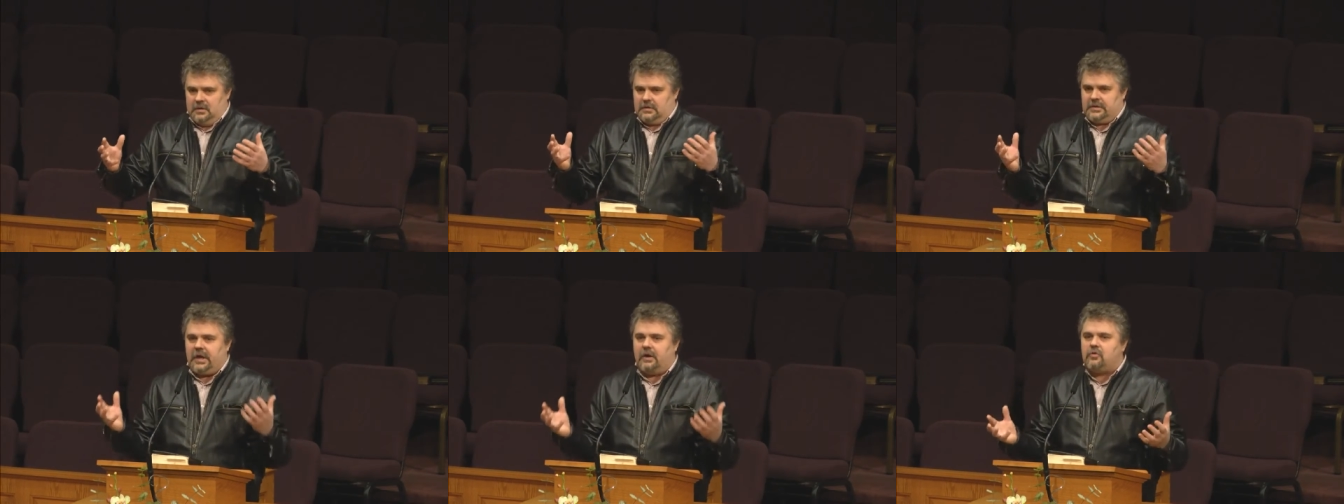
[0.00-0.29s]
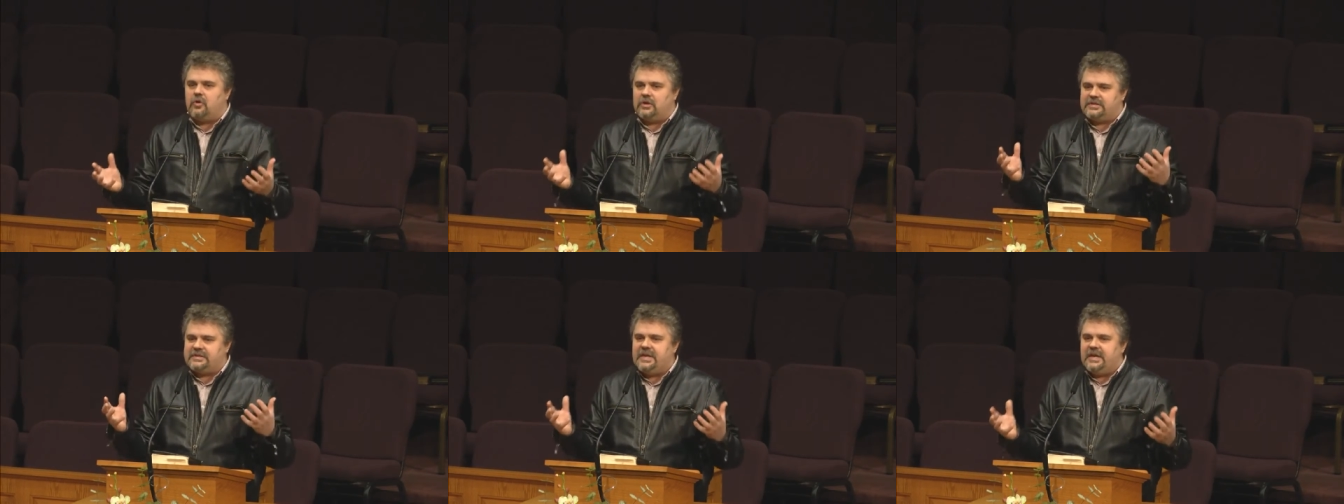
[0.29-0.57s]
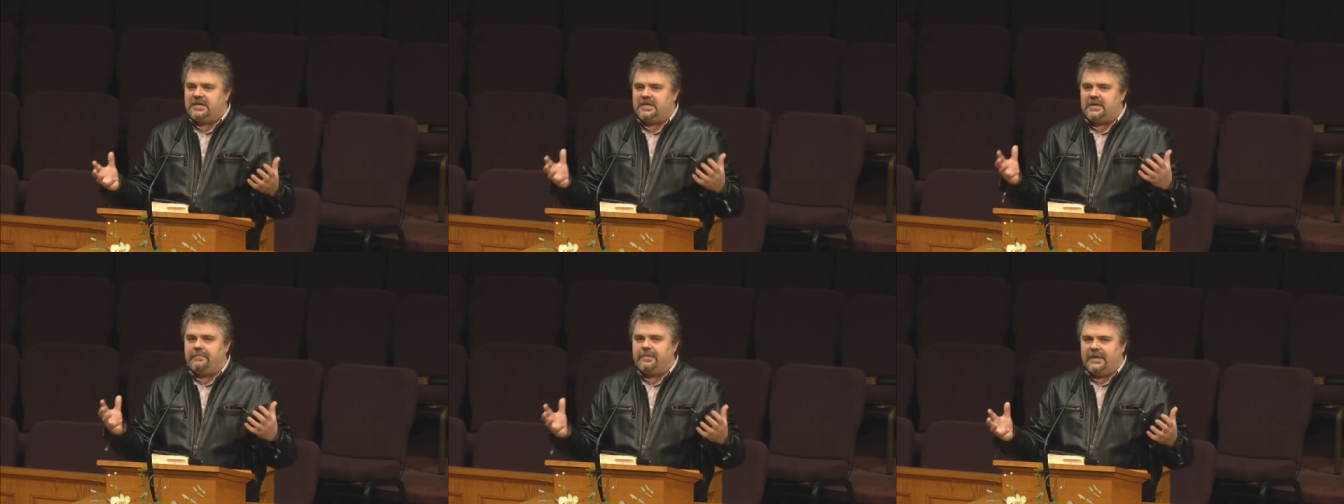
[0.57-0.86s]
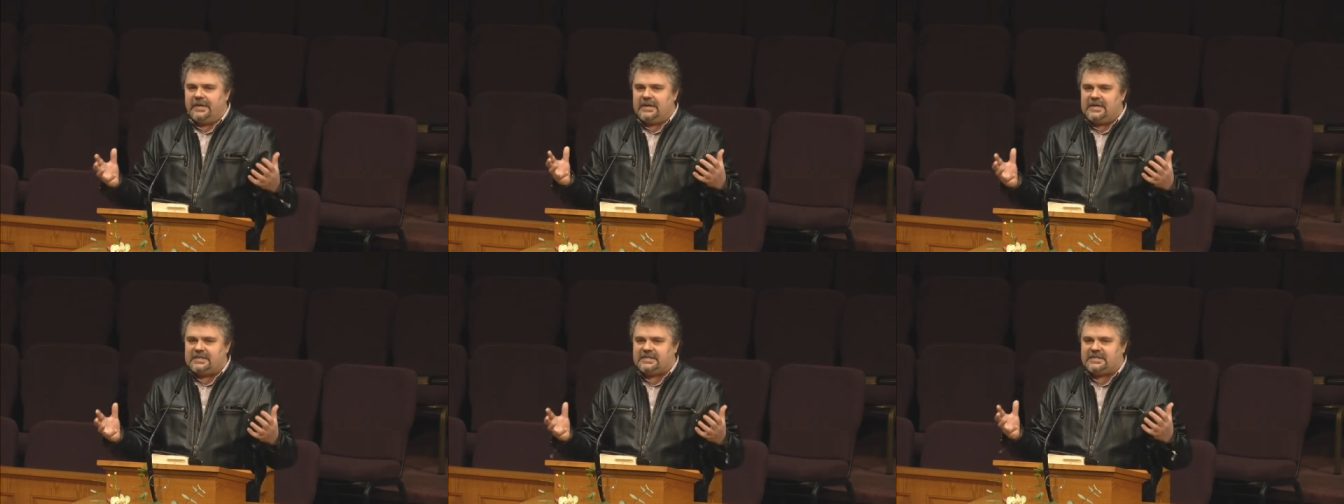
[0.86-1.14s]
такой, знаете,
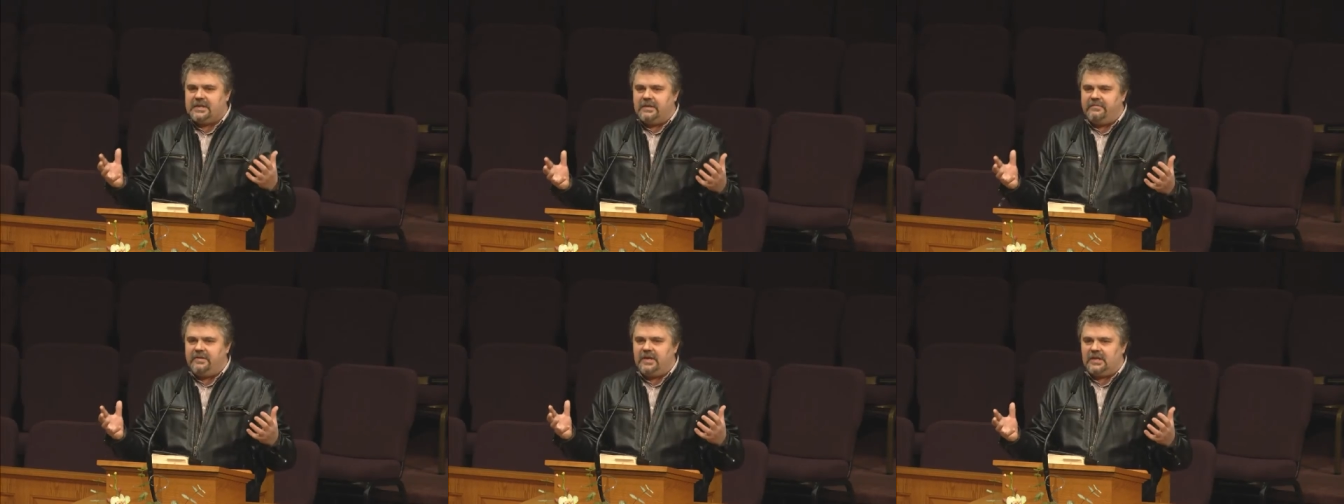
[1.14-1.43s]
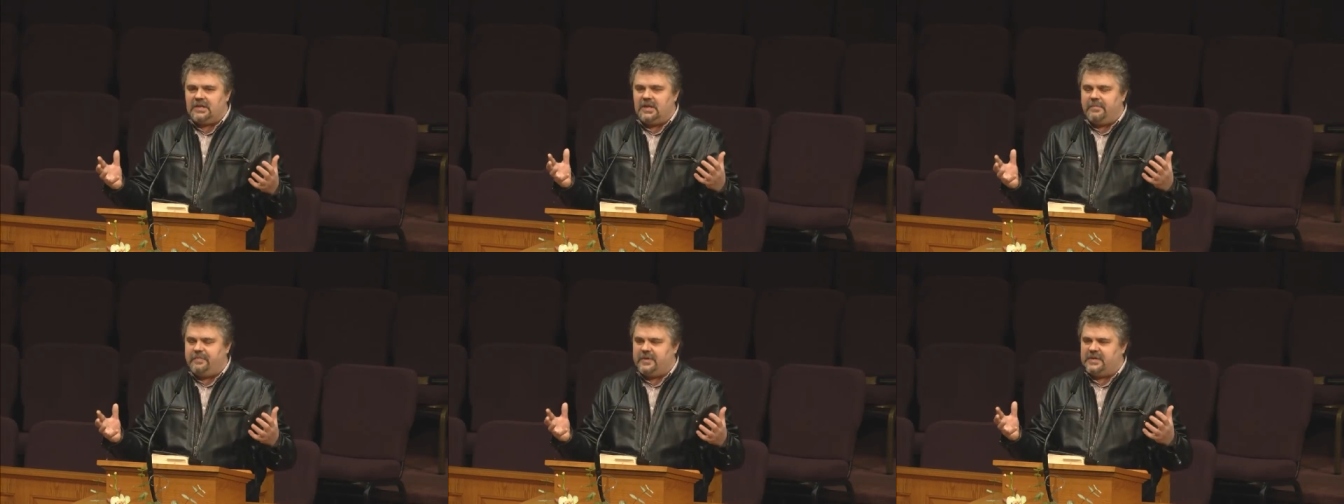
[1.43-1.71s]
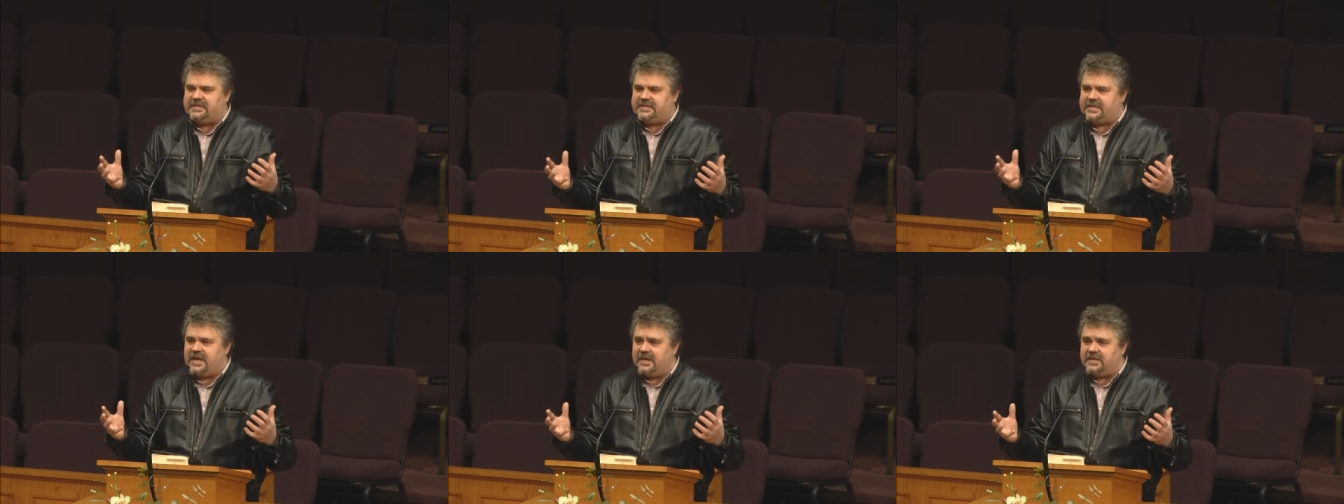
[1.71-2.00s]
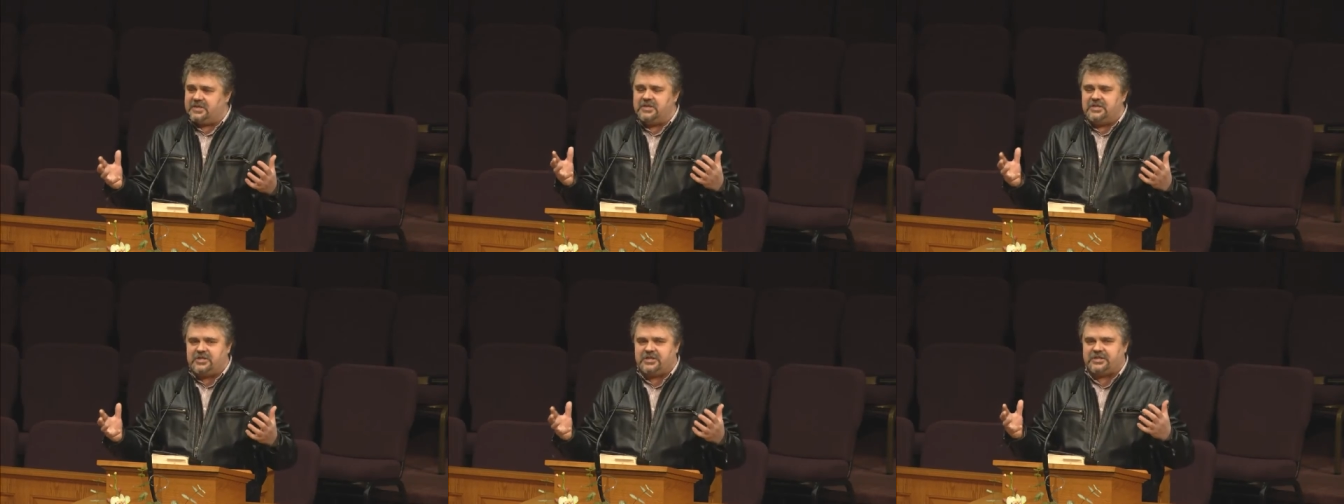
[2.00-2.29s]
благословенной
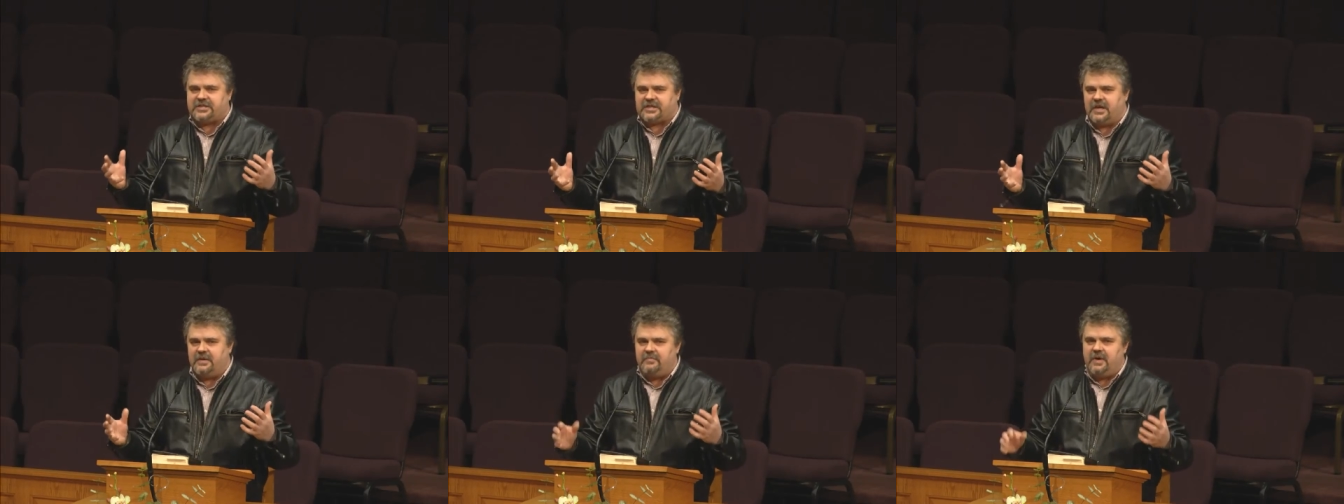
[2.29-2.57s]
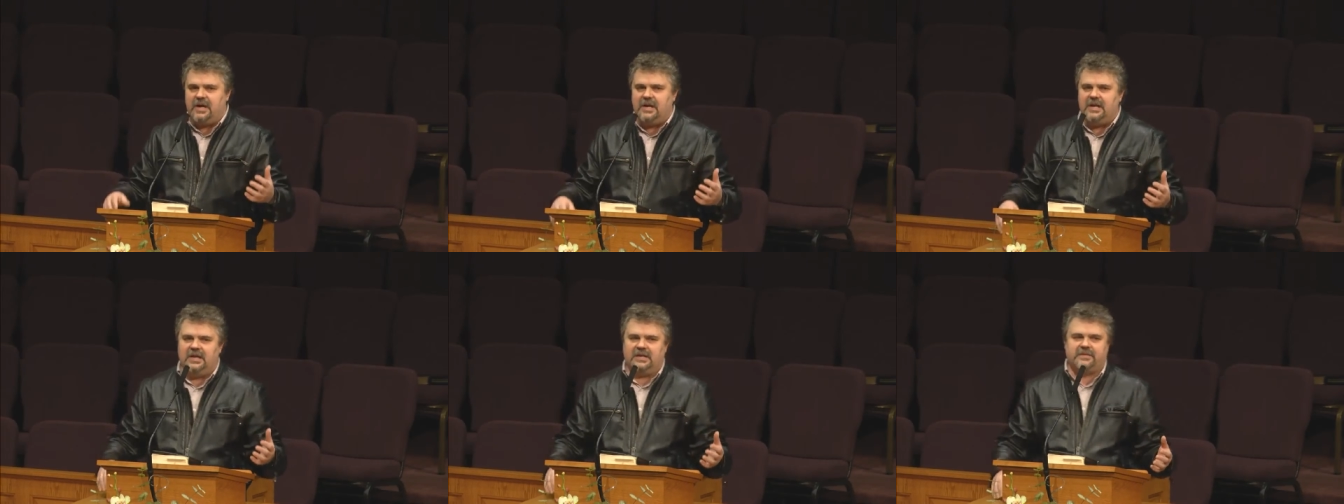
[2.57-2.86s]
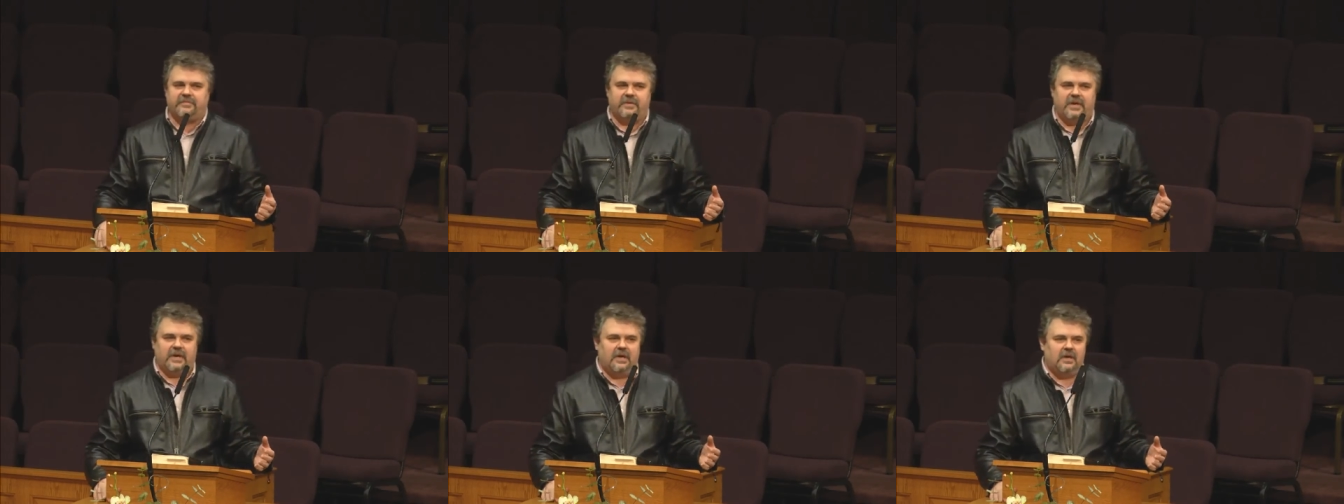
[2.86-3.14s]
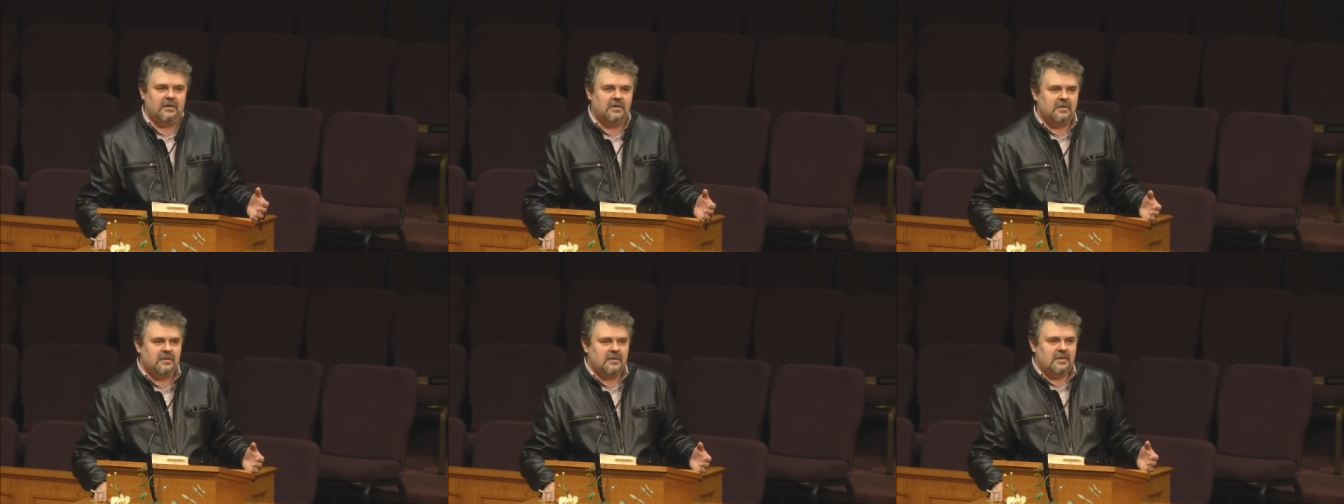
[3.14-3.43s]
пятидесятнической молитвы,